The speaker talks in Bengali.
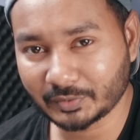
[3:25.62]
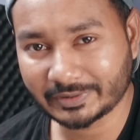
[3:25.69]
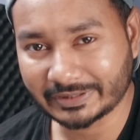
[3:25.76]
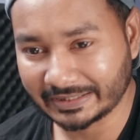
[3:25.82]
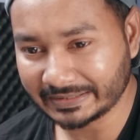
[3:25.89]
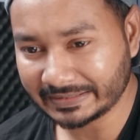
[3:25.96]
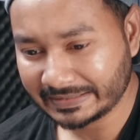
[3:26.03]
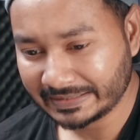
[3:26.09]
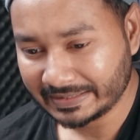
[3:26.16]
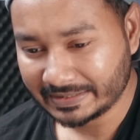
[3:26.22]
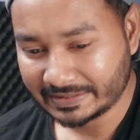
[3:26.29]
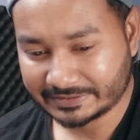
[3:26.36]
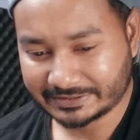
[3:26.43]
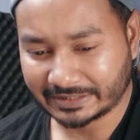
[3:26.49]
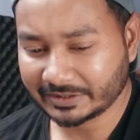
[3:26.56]
তুলতে
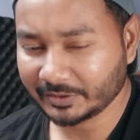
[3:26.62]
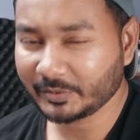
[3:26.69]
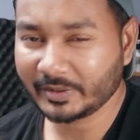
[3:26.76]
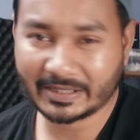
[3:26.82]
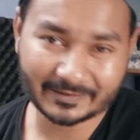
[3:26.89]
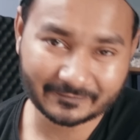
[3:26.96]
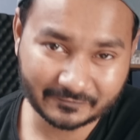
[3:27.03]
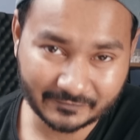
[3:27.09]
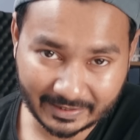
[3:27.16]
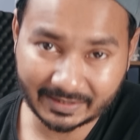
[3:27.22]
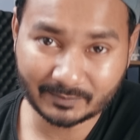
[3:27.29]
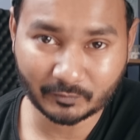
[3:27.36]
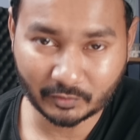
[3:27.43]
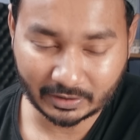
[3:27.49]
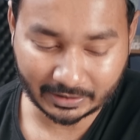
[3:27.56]
যাতে করে এটা ফেক
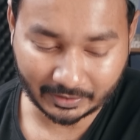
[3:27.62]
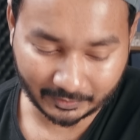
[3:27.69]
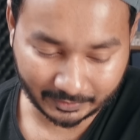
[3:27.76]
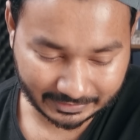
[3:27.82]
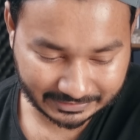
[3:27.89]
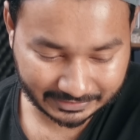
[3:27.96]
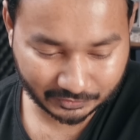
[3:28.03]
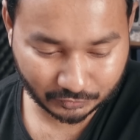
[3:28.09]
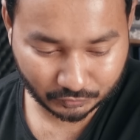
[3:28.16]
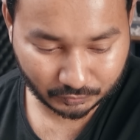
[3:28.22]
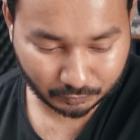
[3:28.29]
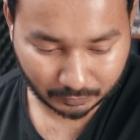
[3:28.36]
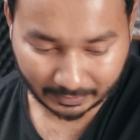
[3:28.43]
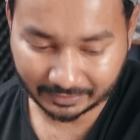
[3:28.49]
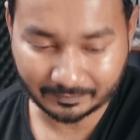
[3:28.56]
মনে না হয় যেহেতু
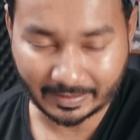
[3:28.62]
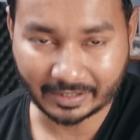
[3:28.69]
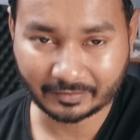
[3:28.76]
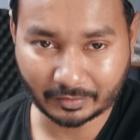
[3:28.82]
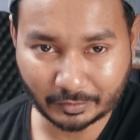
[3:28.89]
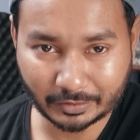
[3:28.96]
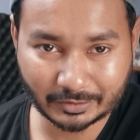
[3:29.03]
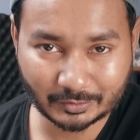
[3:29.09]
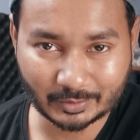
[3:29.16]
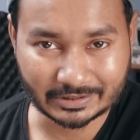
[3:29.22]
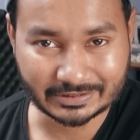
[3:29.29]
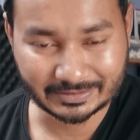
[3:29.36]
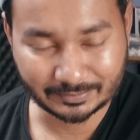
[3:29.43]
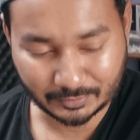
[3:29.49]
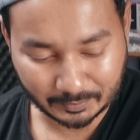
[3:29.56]
হোয়াইট ব্যাকগ্রাউন্ডে
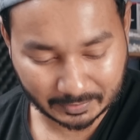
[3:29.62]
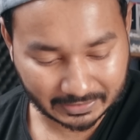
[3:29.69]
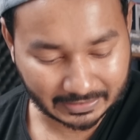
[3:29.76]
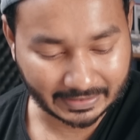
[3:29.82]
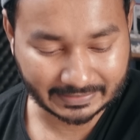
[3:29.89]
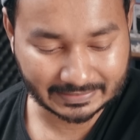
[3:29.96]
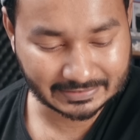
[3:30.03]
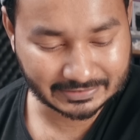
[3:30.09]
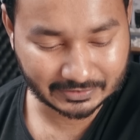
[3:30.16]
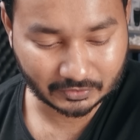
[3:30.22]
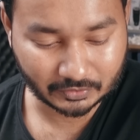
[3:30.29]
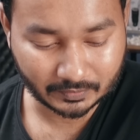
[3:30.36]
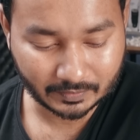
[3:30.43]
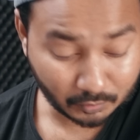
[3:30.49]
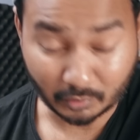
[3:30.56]
তুলেছি প্রপার লাইটিং ছিল
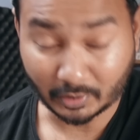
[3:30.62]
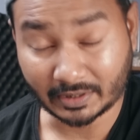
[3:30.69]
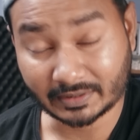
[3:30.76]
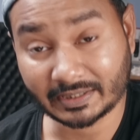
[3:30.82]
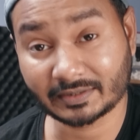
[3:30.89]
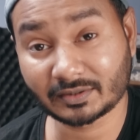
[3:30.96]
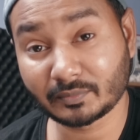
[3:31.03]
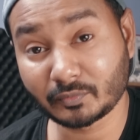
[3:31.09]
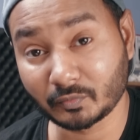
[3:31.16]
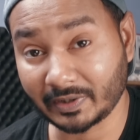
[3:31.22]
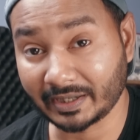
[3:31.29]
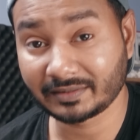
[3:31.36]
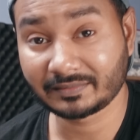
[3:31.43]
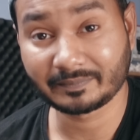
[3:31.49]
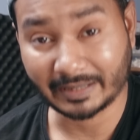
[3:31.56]
প্রোডাক্টটা একদম
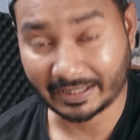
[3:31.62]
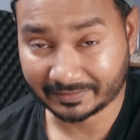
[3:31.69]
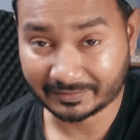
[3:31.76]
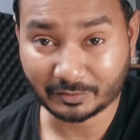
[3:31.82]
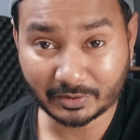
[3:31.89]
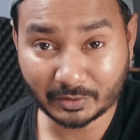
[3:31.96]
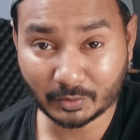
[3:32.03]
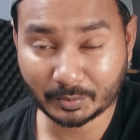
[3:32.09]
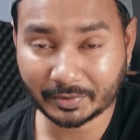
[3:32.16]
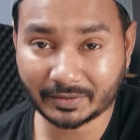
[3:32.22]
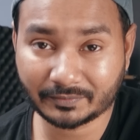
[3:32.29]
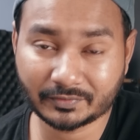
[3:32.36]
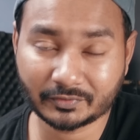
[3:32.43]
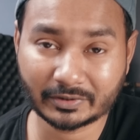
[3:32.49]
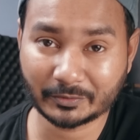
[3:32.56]
হোয়াইট ব্যাকগ্রাউন্ডের উপরে
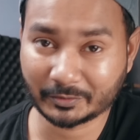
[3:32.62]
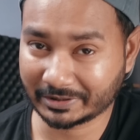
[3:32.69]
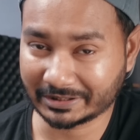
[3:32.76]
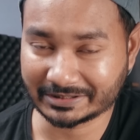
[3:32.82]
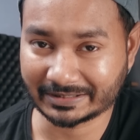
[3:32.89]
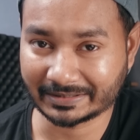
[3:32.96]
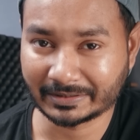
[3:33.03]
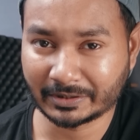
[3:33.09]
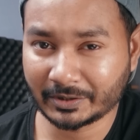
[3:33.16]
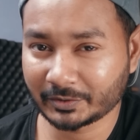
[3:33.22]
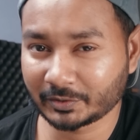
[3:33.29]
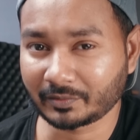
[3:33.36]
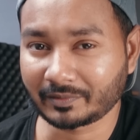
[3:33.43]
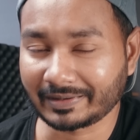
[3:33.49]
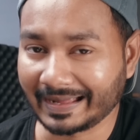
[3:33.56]
ফুটে উঠেছে
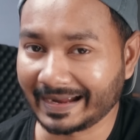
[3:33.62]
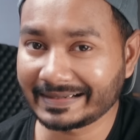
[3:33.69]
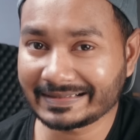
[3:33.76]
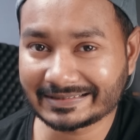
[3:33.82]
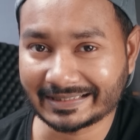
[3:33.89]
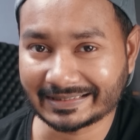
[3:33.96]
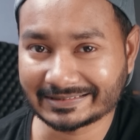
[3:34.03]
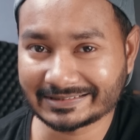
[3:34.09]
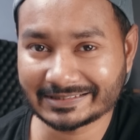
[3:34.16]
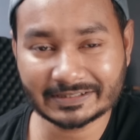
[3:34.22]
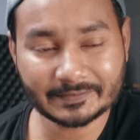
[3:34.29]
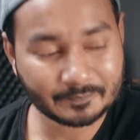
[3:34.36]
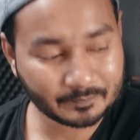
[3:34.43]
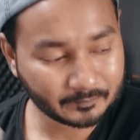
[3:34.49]
তো ক্লায়েন্ট চাচ্ছে